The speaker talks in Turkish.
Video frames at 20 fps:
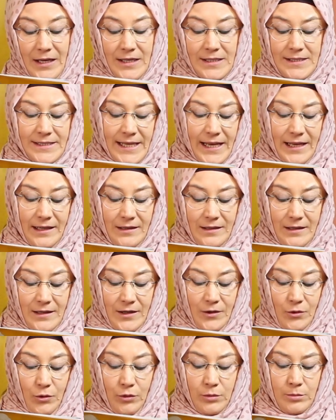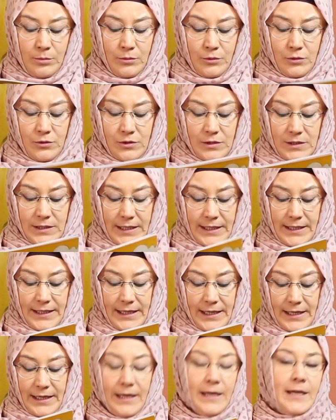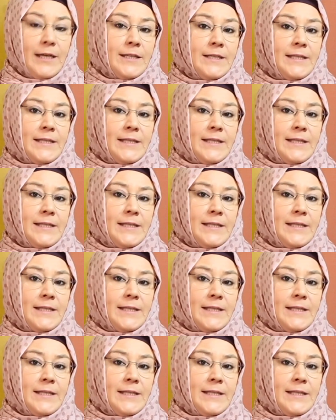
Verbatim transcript: sen o muskaya